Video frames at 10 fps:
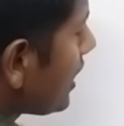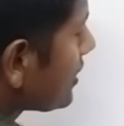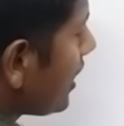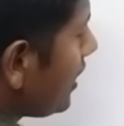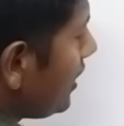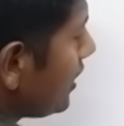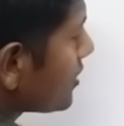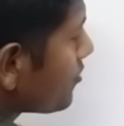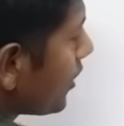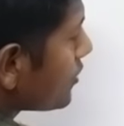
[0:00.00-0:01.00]
आता है
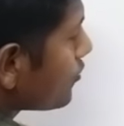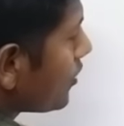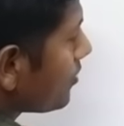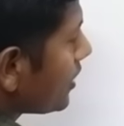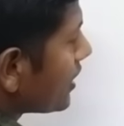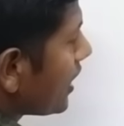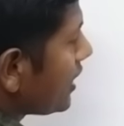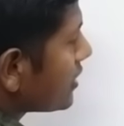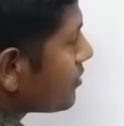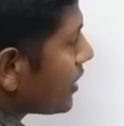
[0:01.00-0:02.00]
एक्स प्लस वन बट्टा
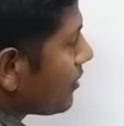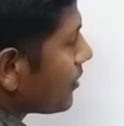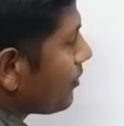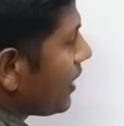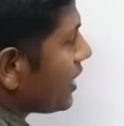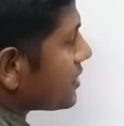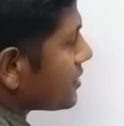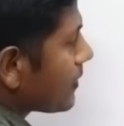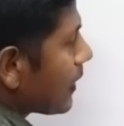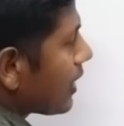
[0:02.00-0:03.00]
एक्स बराबर
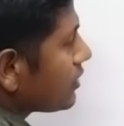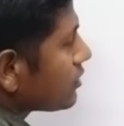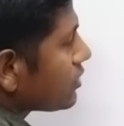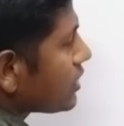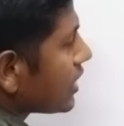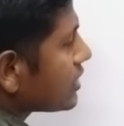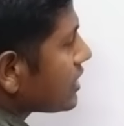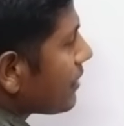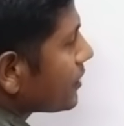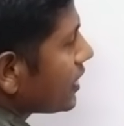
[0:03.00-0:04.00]
पाँच तो झट
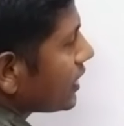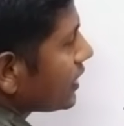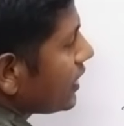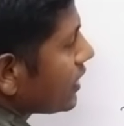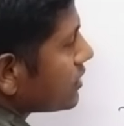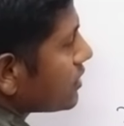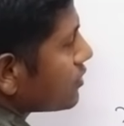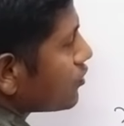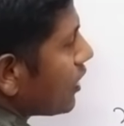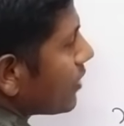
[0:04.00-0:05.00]
से आप करेंगे एक्स
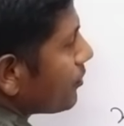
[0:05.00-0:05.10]
स्क्वायर